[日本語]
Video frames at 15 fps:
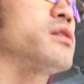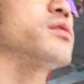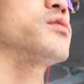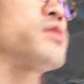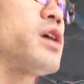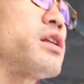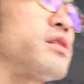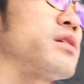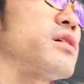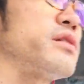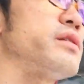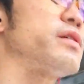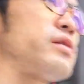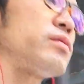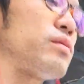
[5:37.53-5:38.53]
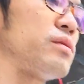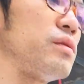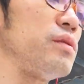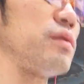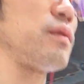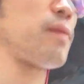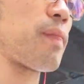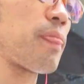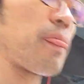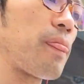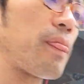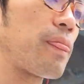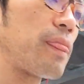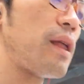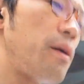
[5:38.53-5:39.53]
ていうのをやっていかないと
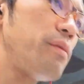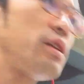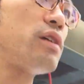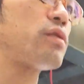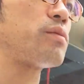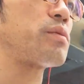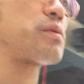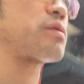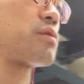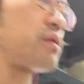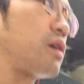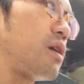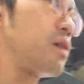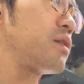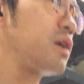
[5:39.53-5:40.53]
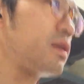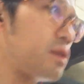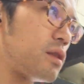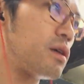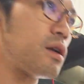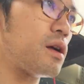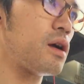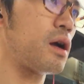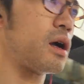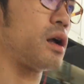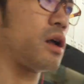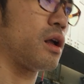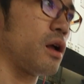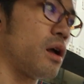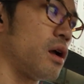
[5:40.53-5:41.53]
ダメだと思うんですよねだったら
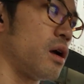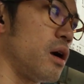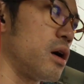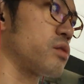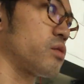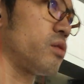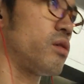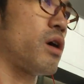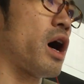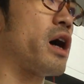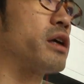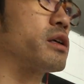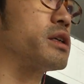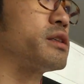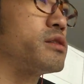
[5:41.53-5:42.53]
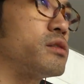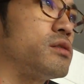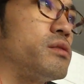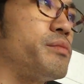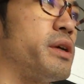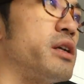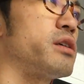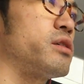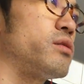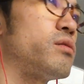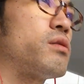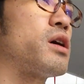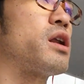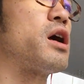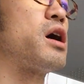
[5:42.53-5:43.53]
あの暗記する勉
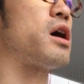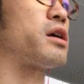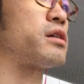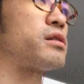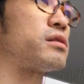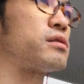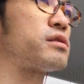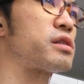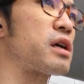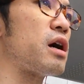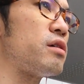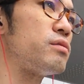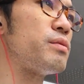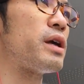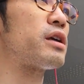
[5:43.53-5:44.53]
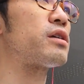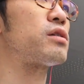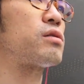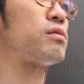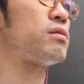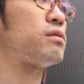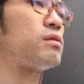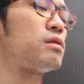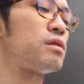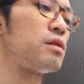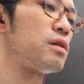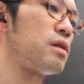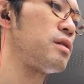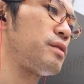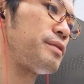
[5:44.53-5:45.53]
強から使う勉強
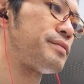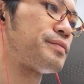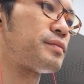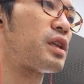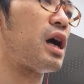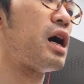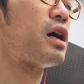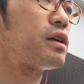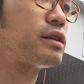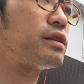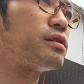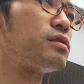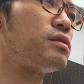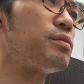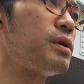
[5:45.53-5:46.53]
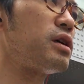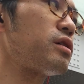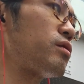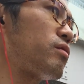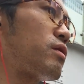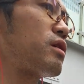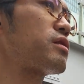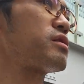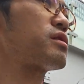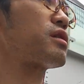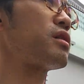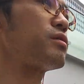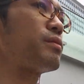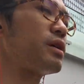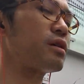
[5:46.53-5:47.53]
暗記する勉強から
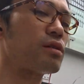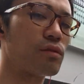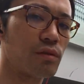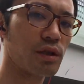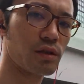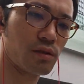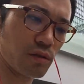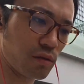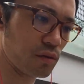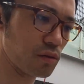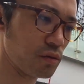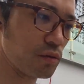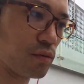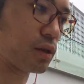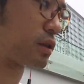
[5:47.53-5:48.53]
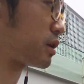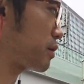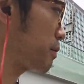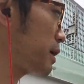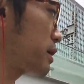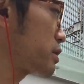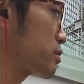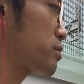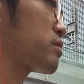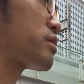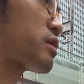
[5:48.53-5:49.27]
使う勉強ですよ要はデバイスを